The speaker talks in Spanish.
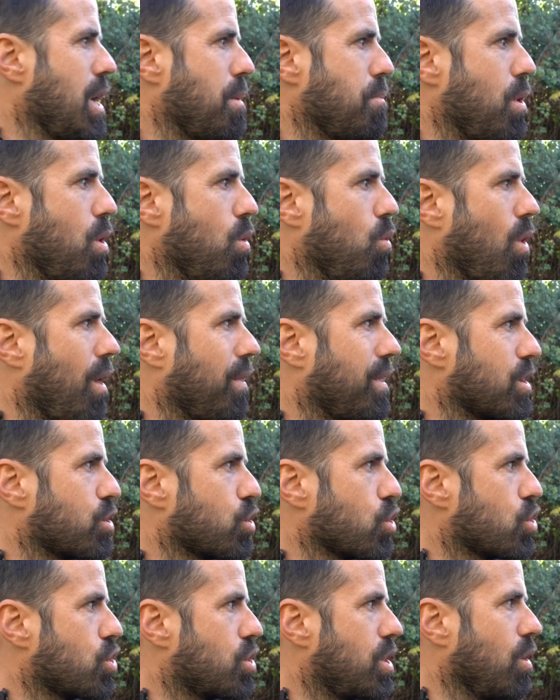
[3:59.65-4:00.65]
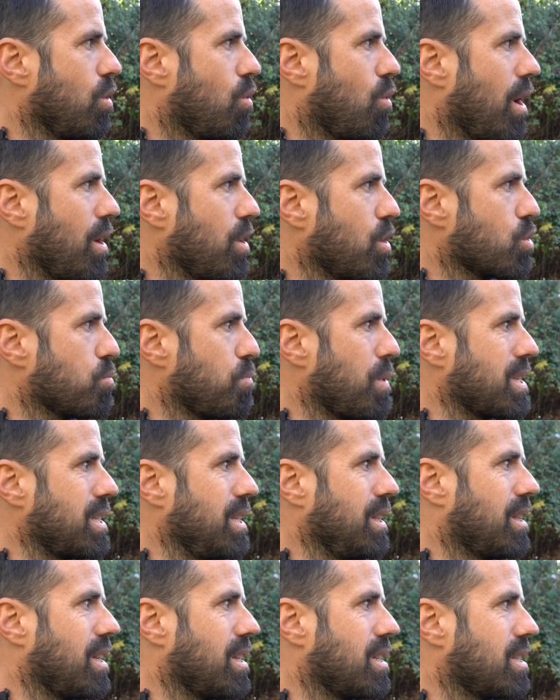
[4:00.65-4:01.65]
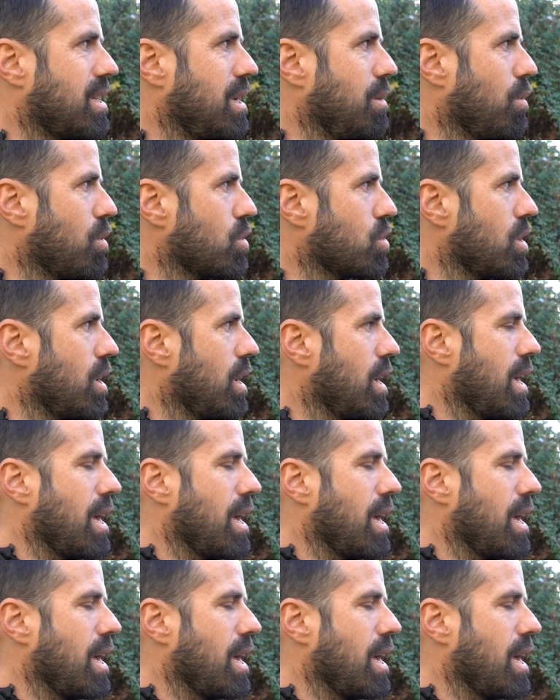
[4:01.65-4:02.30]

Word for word: pero durante esos cinco años más intensivos